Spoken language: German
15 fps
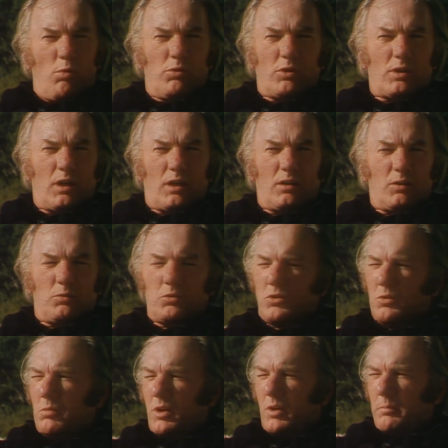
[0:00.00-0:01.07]
Momentan
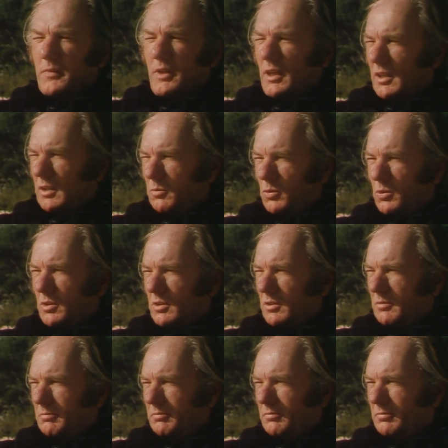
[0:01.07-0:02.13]
habe ich überhaupt keine Wut.